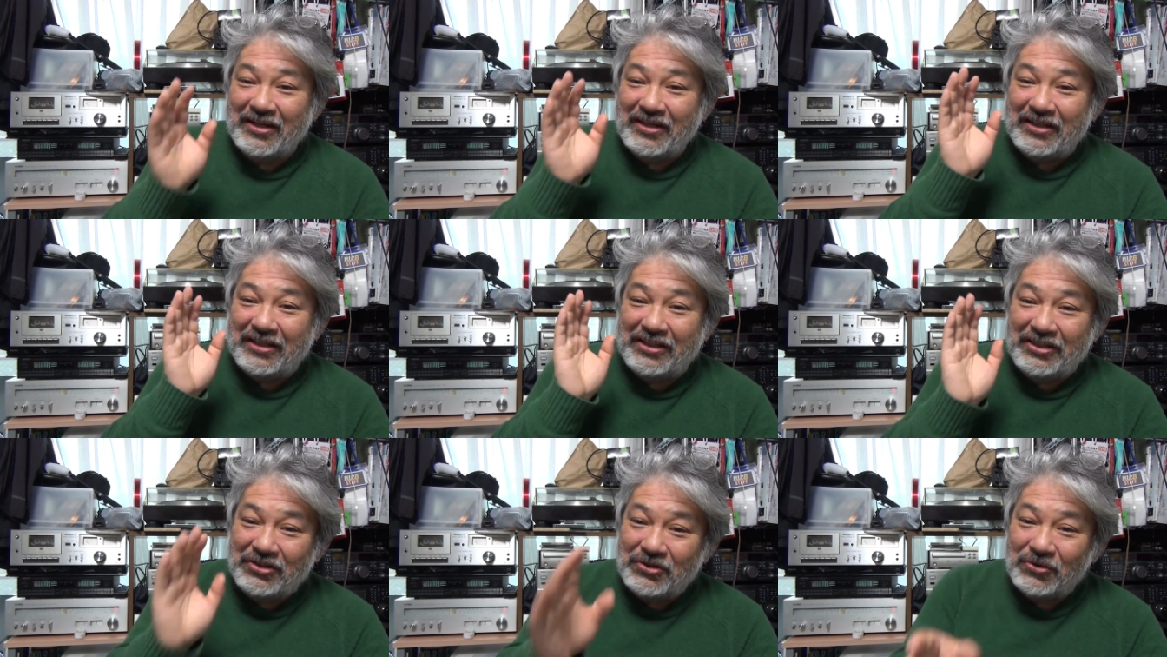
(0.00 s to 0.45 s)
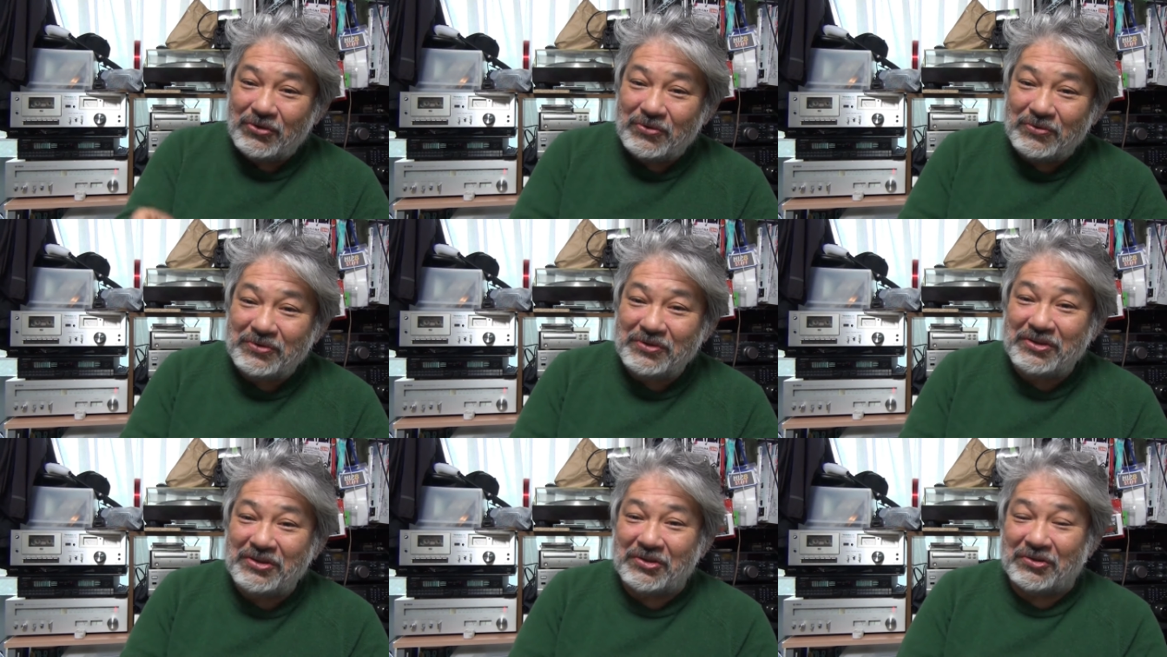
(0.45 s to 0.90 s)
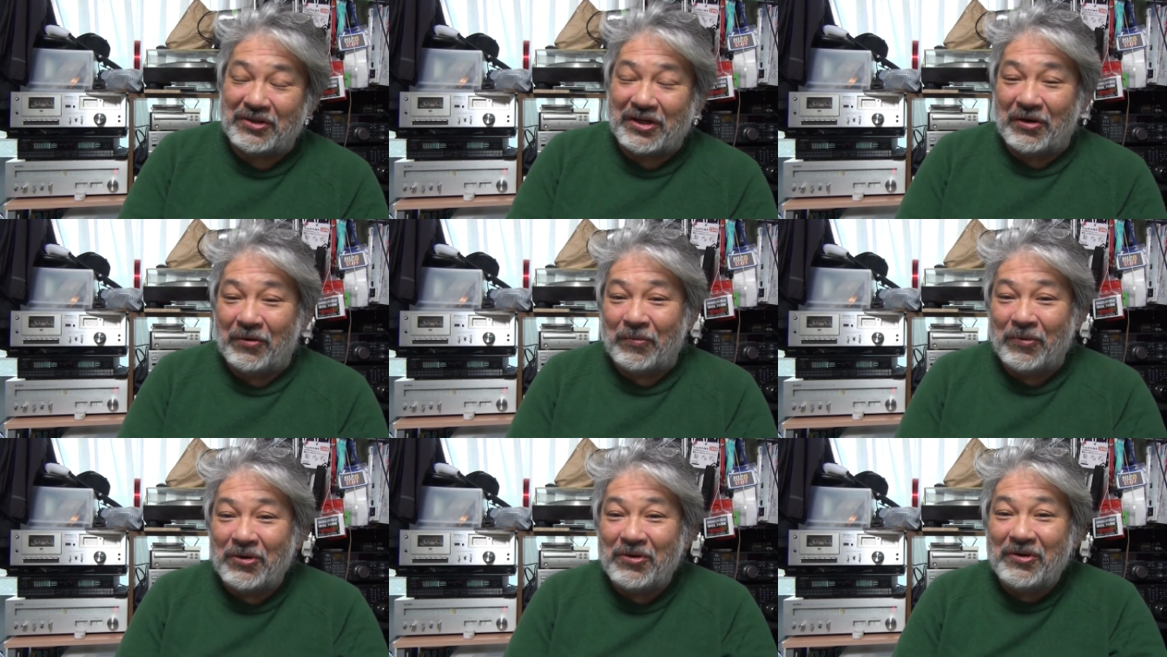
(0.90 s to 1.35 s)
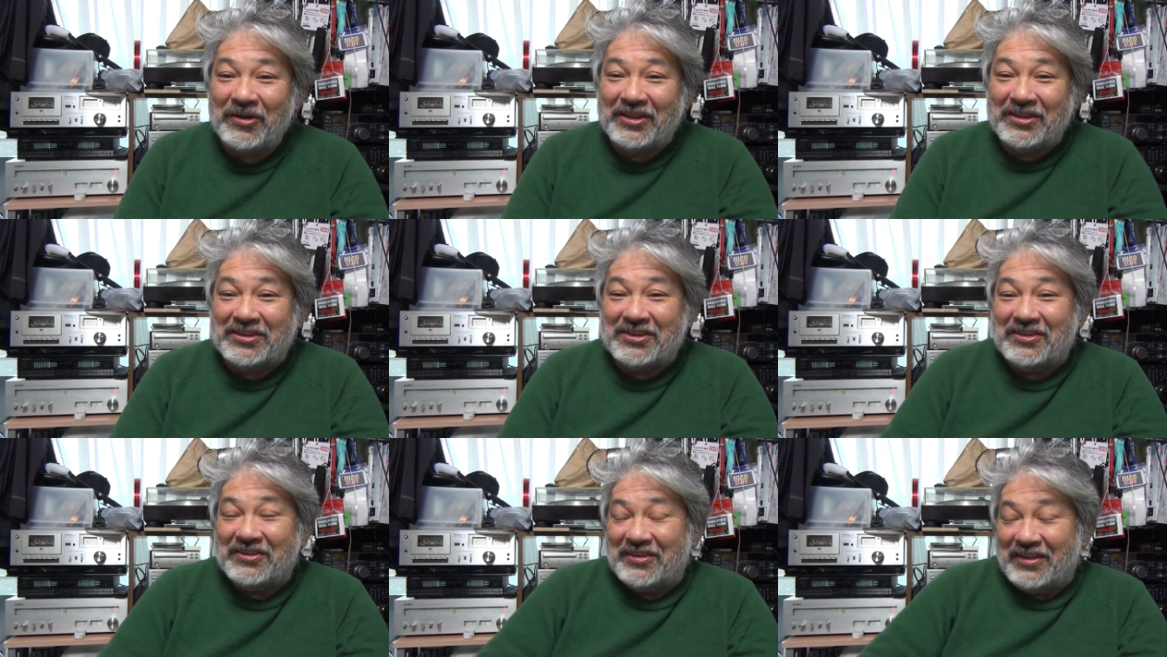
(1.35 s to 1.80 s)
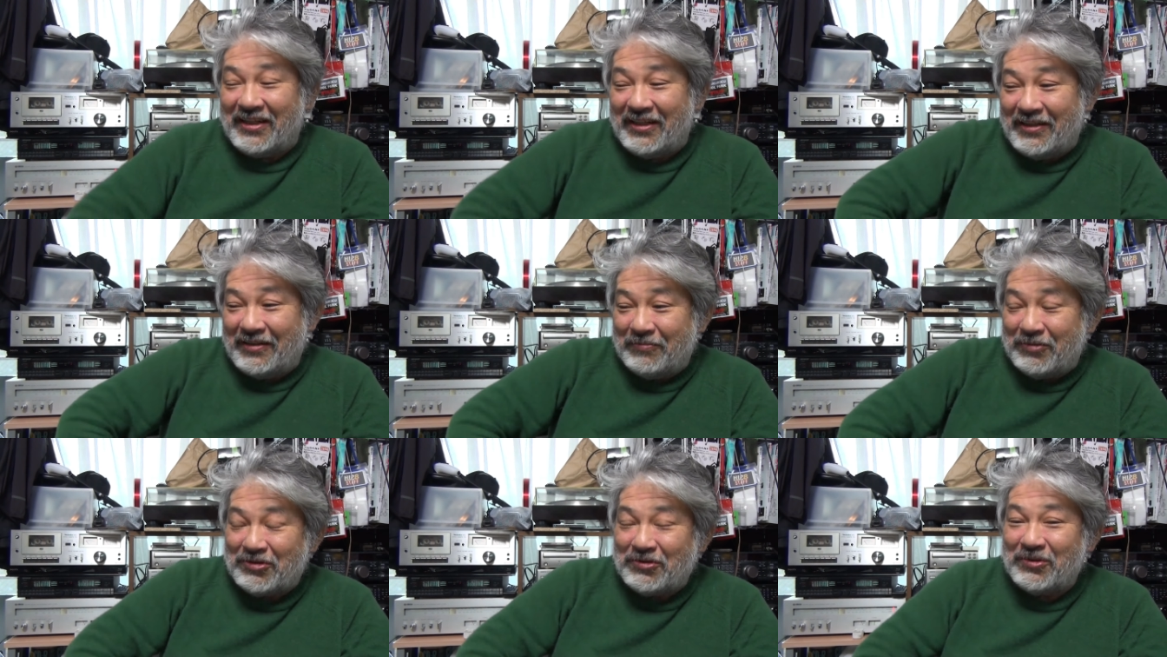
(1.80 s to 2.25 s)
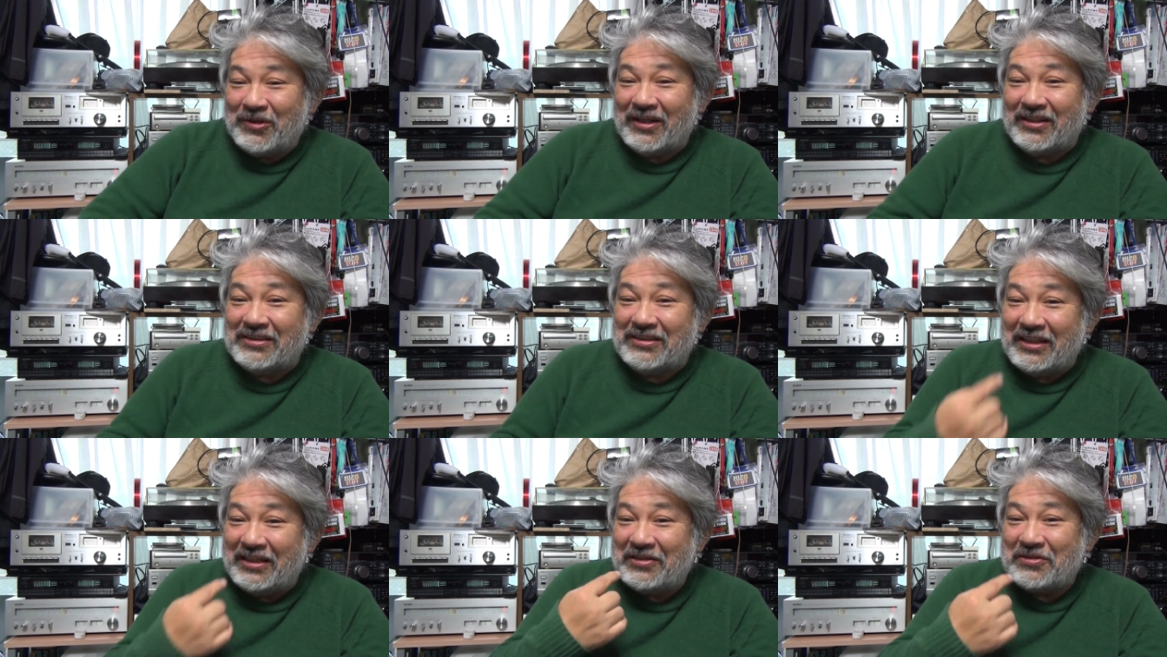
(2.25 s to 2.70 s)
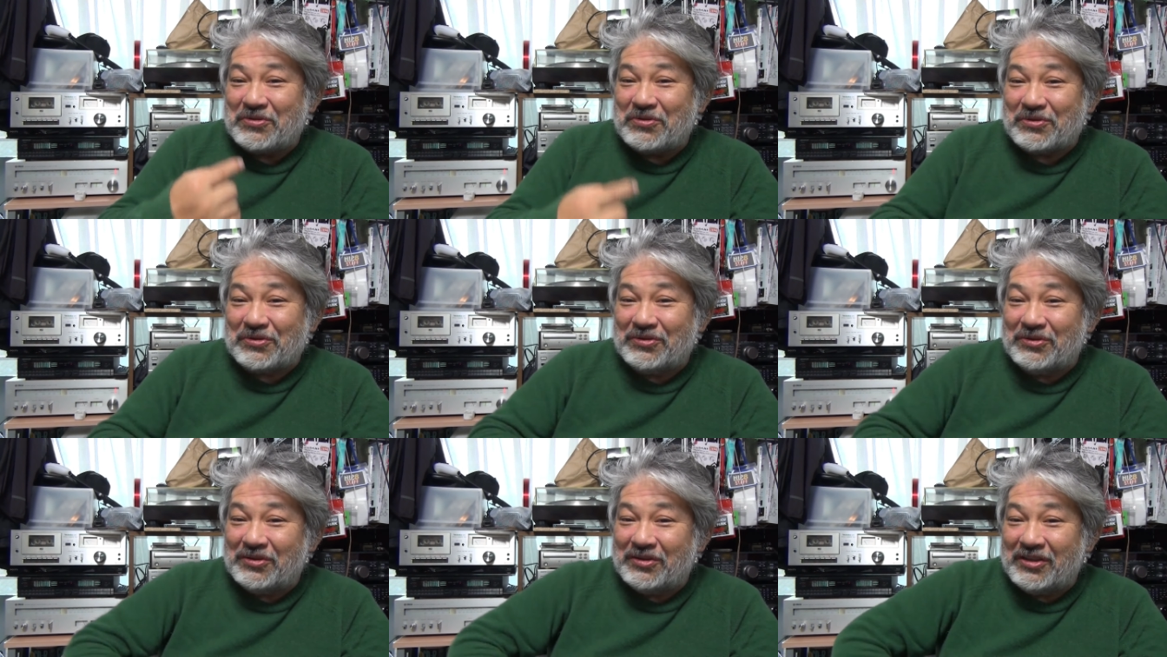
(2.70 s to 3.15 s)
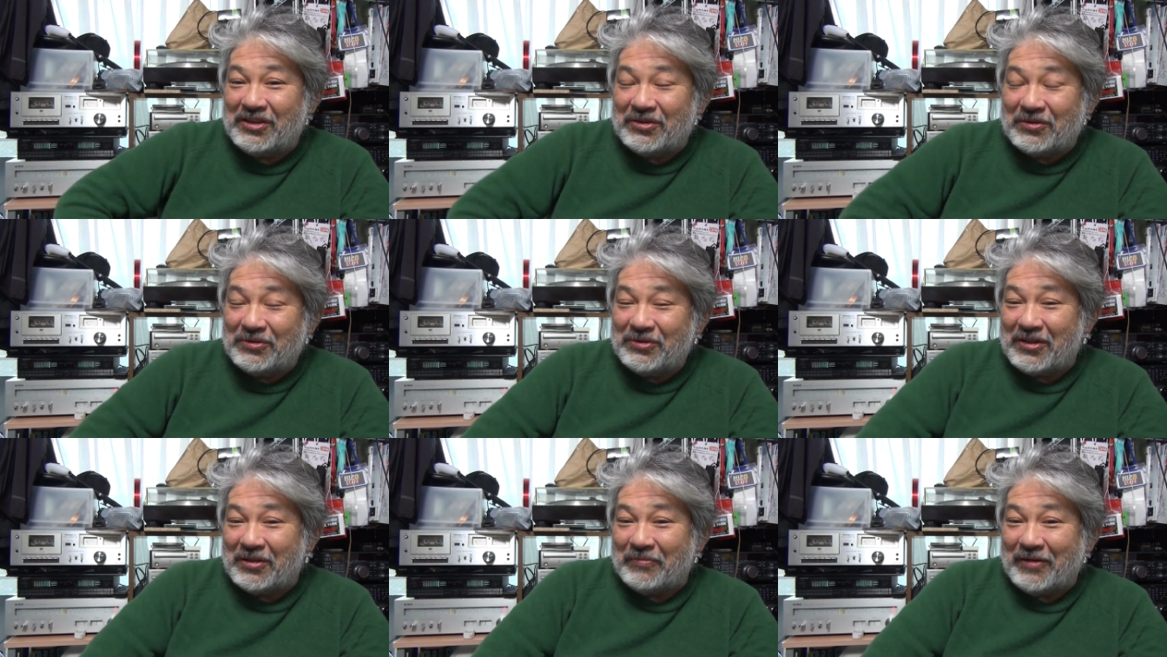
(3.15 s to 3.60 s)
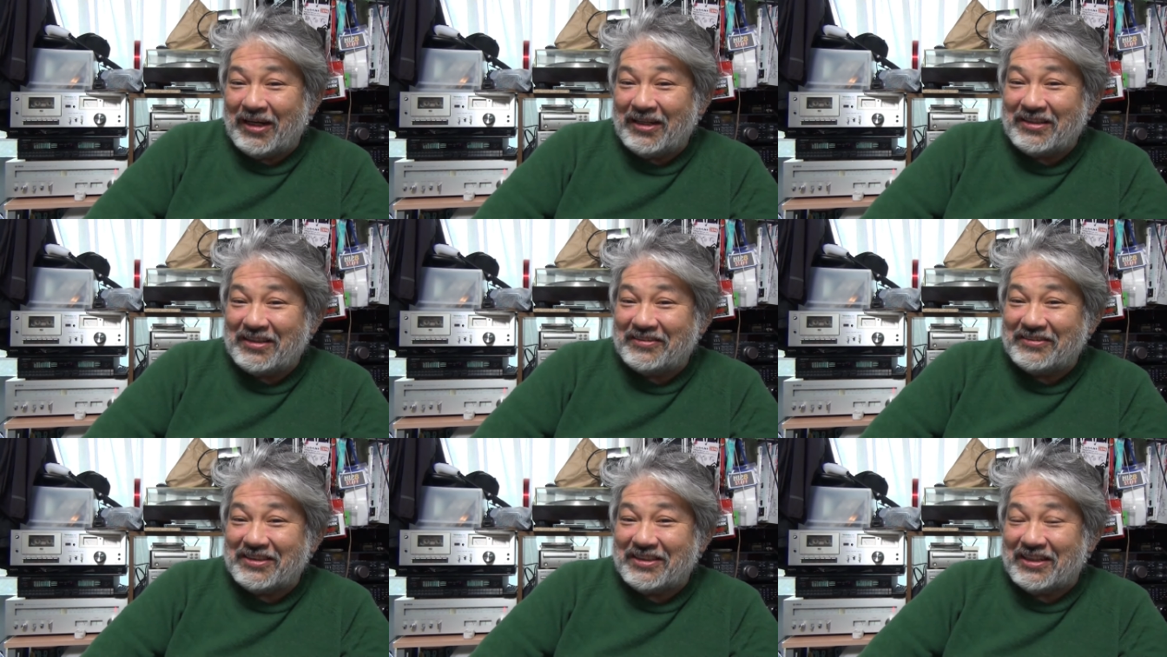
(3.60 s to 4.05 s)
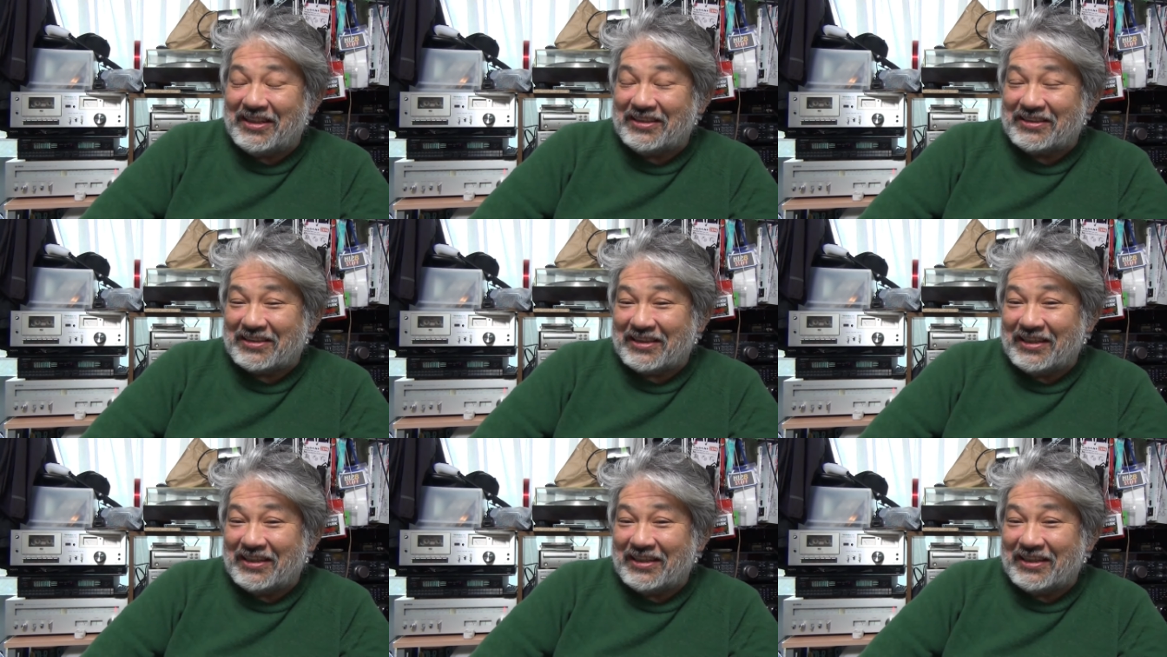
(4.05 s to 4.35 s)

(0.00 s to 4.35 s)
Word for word: 移動運用がおもろいんですよね僕ほら全国移動運用で回ってるじゃないです